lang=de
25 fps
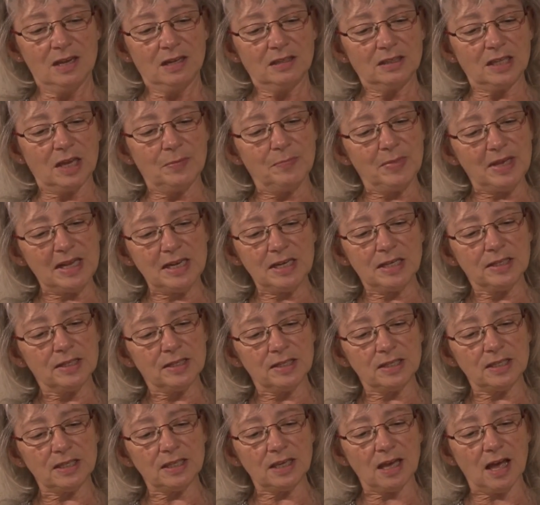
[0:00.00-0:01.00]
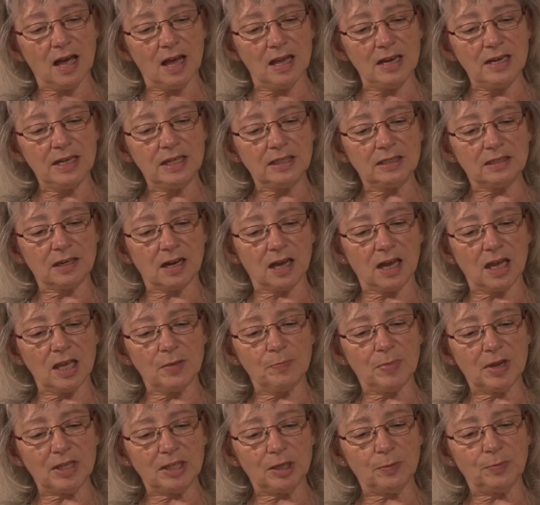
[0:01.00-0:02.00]
Da meldeten sich alle drei
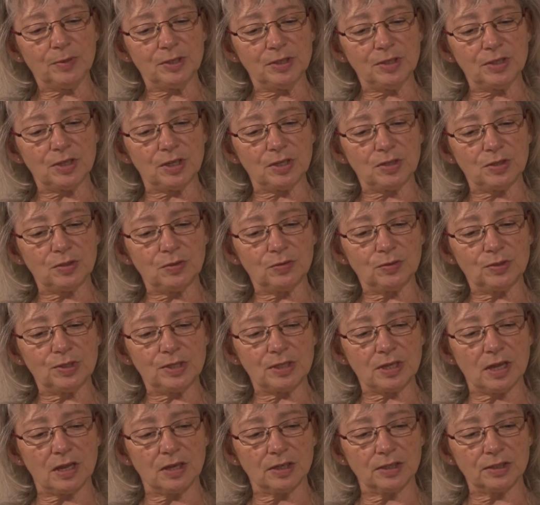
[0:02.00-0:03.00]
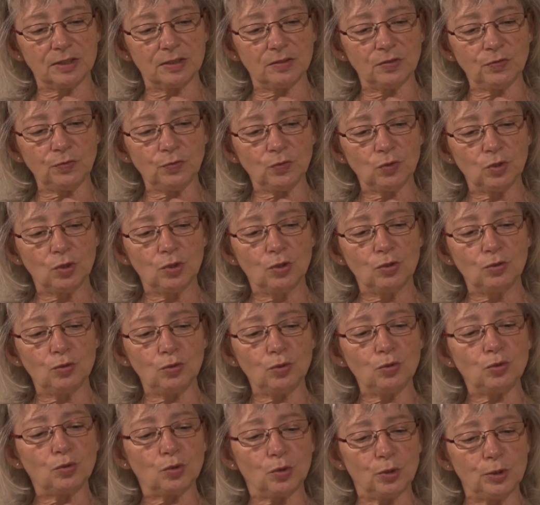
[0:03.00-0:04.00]
bei der Prinzessin und sagten,
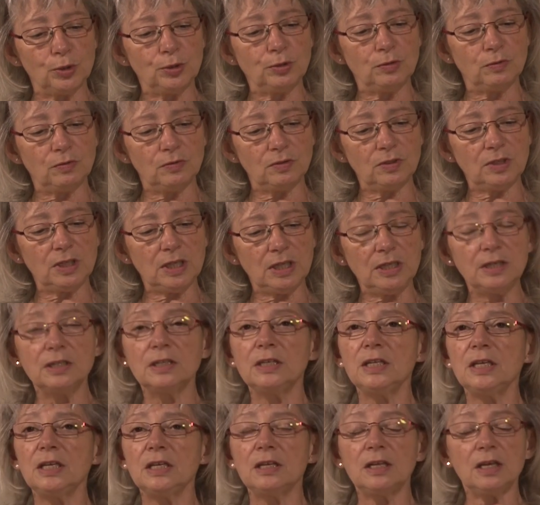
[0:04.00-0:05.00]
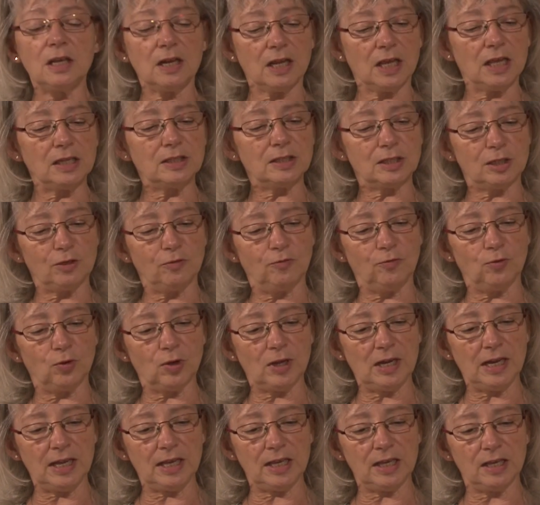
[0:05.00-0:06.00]
sie sollten ihnen ihre Rätsel
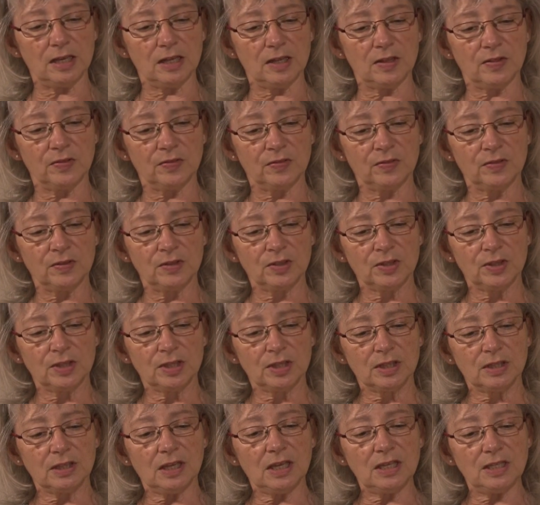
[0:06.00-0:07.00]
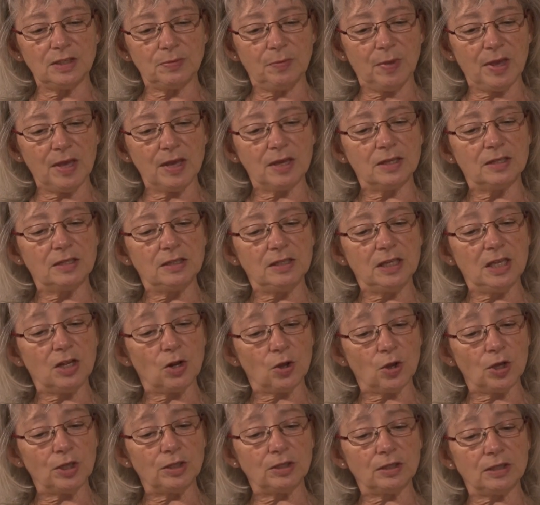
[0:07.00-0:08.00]
vorlegen. Es wären die
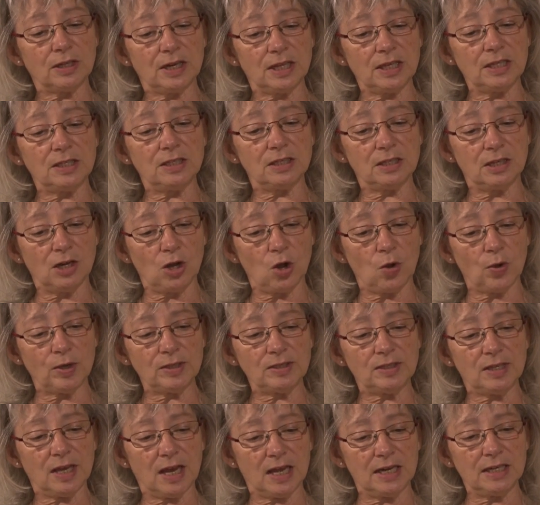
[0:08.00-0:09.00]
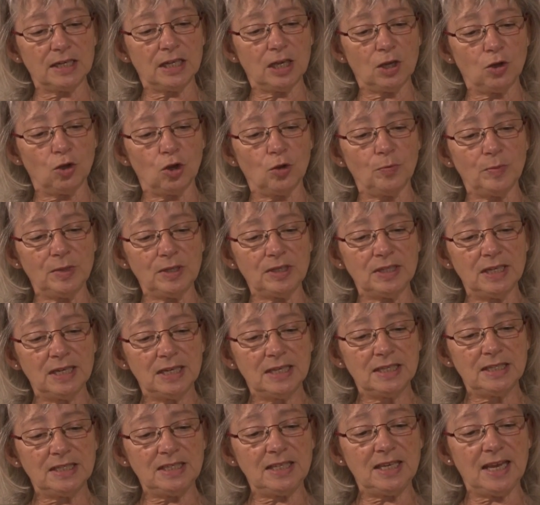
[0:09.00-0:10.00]
richtigen Leute angekommen,
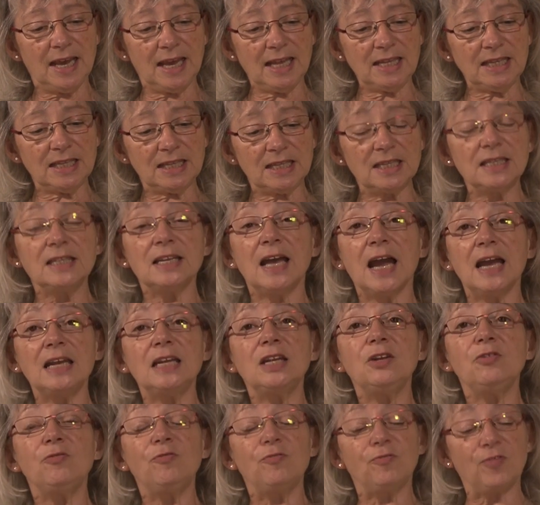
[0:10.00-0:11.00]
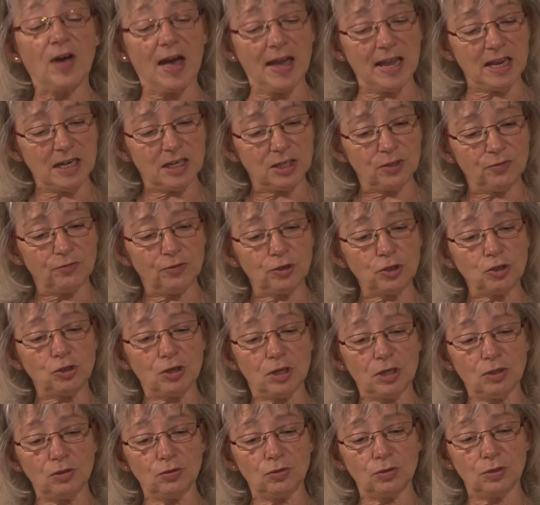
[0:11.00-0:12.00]
die hätten einen feinen
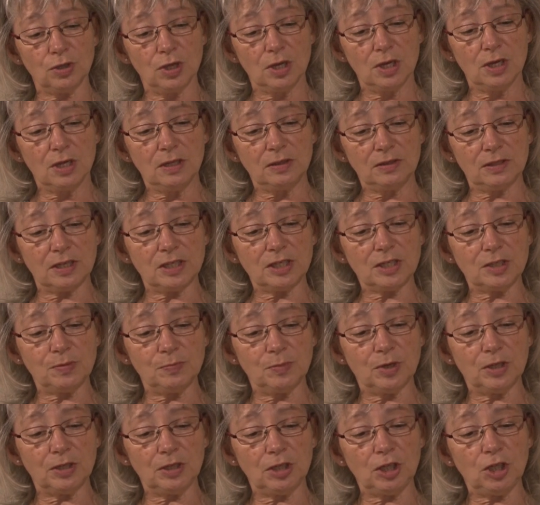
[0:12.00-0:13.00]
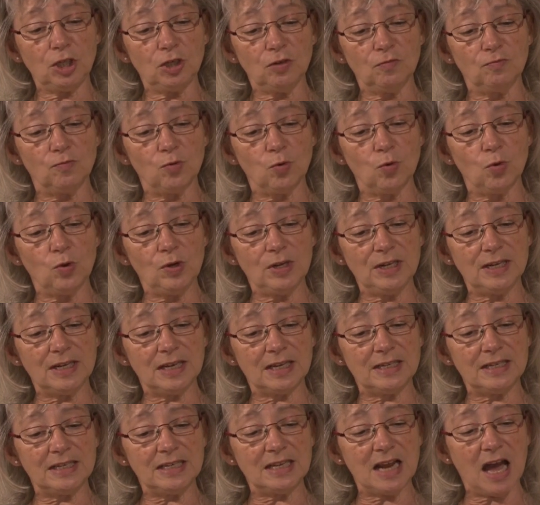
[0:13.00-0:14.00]
Verstand, dass man ihn wohl in
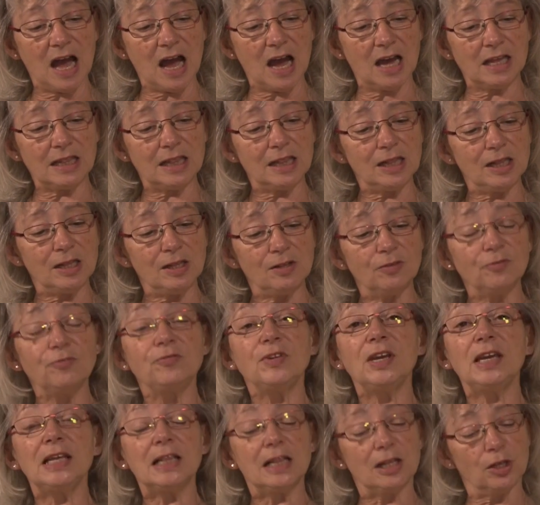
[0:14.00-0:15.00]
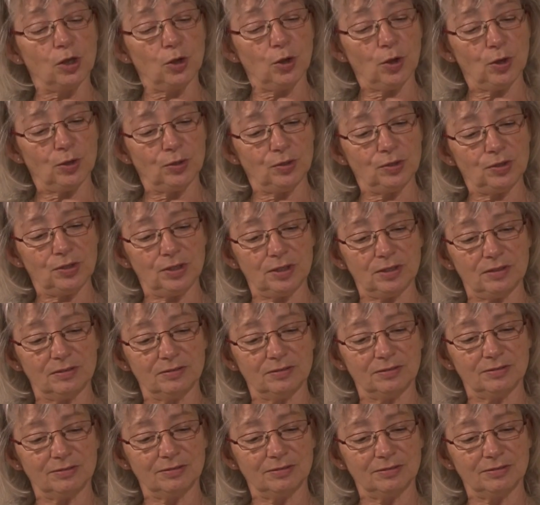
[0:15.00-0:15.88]
eine Nadel fädeln könnte.